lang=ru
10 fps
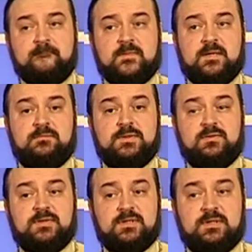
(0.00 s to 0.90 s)
Э,
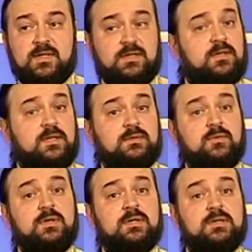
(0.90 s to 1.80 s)
бедуины. И они говорят
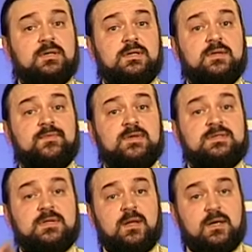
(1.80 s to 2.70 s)
ему э,
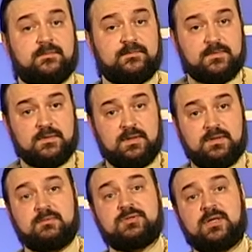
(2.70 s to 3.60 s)
салам, или
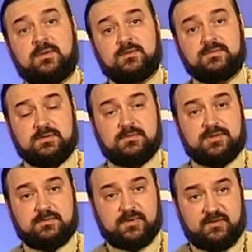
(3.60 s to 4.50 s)
там шалом, там,
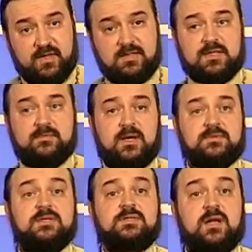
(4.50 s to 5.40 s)
значит, по-еврейски,
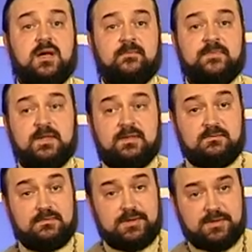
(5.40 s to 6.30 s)
по-арабски салам,
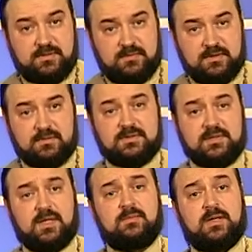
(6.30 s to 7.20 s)
мир тебе, то есть
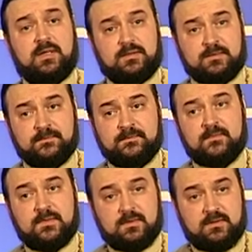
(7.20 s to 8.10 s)
салам алейкум,
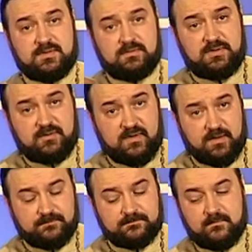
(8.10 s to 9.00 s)
то есть мир
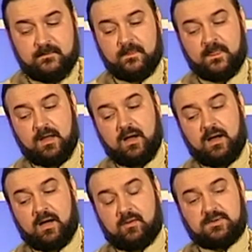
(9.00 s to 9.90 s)
вам.
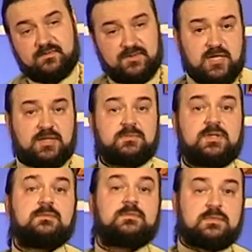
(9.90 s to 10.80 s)
А он отвечает им
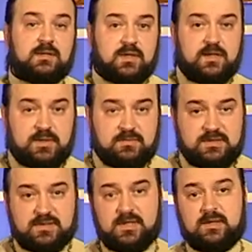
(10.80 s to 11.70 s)
там алейкум
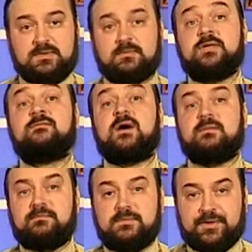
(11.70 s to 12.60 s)
ассалам, там, и
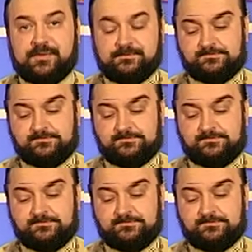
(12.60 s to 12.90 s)
вам мир.